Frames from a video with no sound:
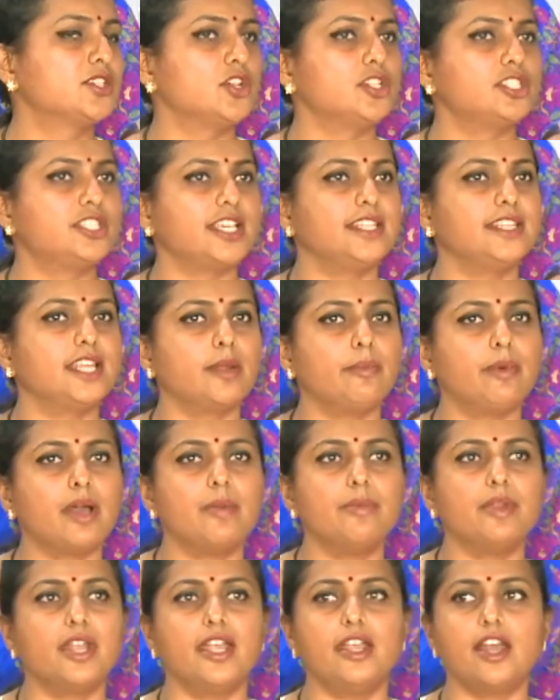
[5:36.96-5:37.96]
సో
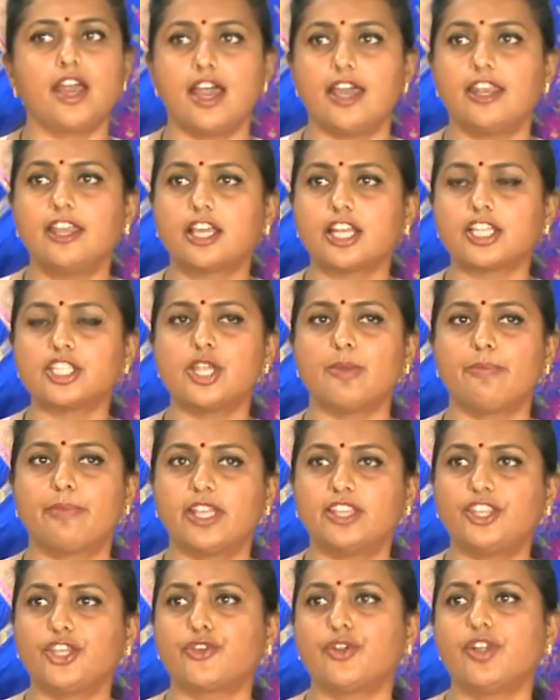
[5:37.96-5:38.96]
చంద్రబాబు నాయుడు హరికృష్ణ
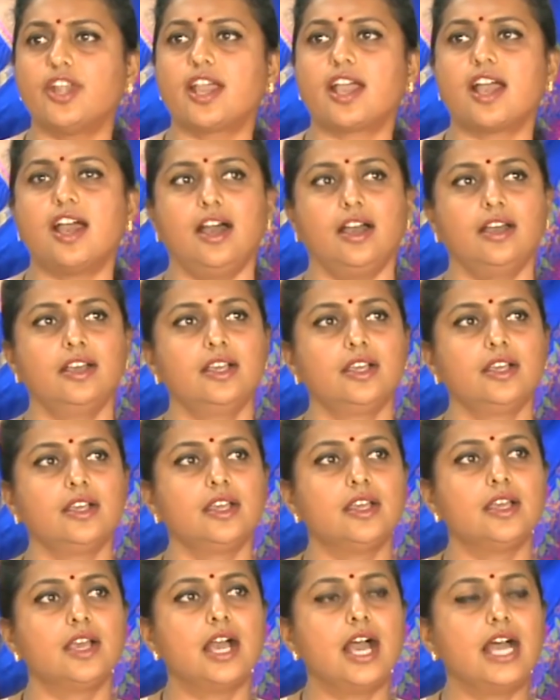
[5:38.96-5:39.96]
బ్రతికుండగా
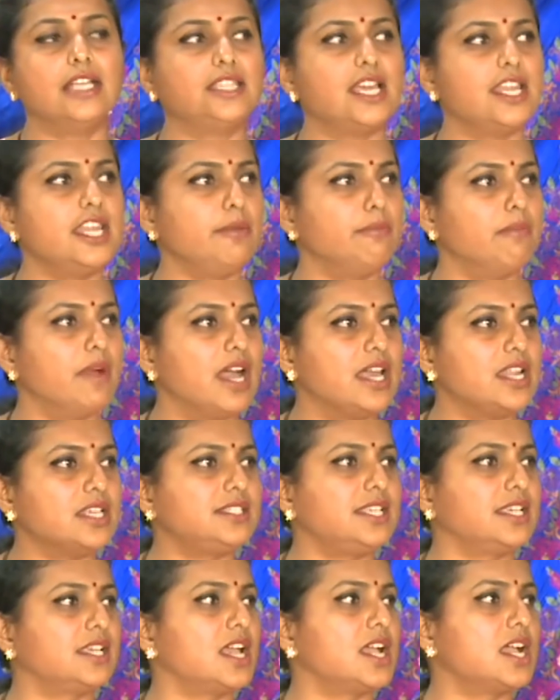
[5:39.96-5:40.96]
అతన్ని
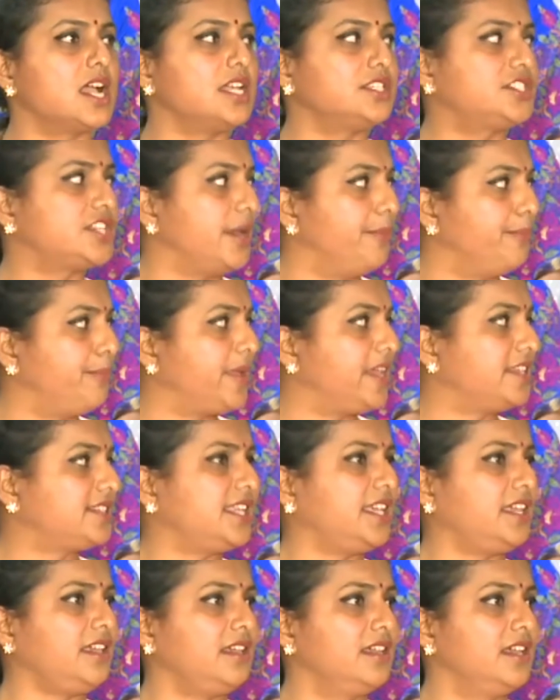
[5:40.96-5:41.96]
మానసికంగా
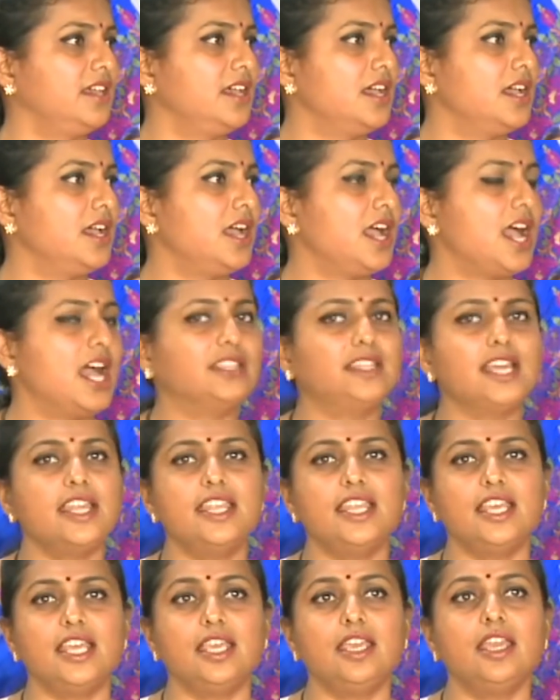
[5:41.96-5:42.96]
చంపేసి
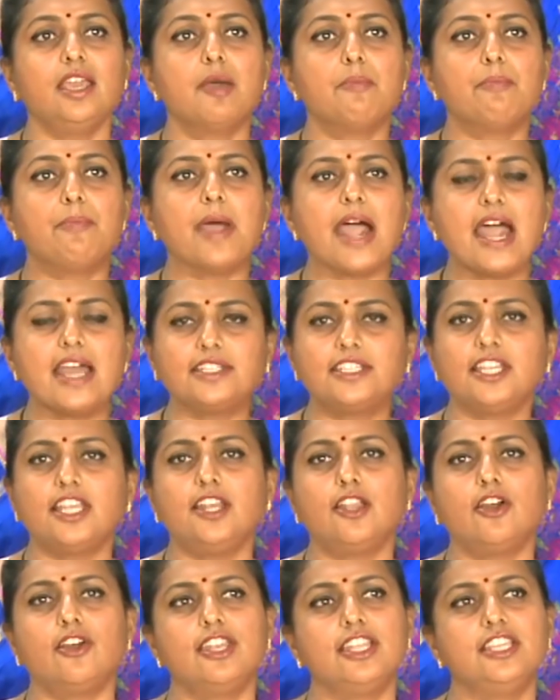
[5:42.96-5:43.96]
అతన్ని
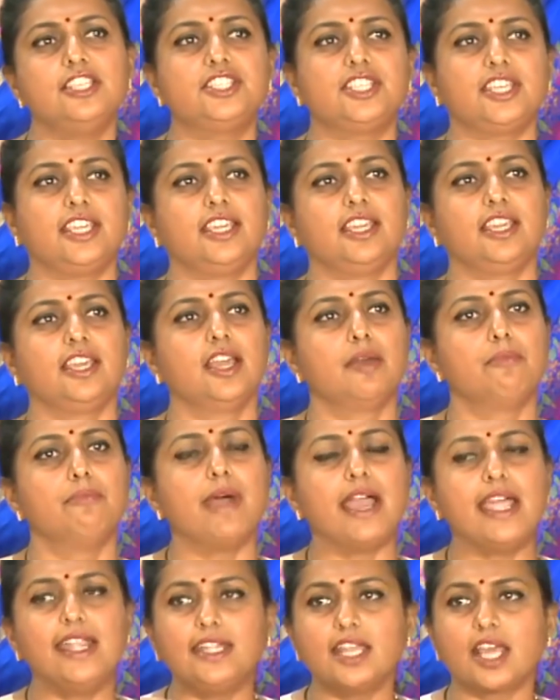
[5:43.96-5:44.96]
పార్టీలో నుంచి
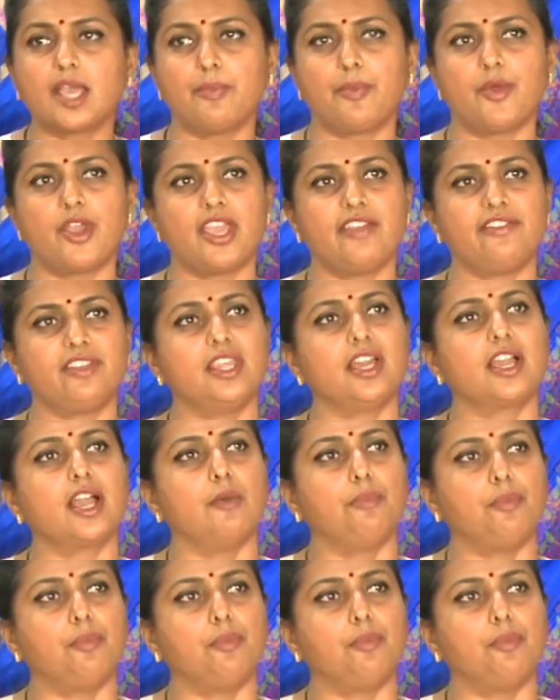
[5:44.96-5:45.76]
బయటకు పోయే విధంగా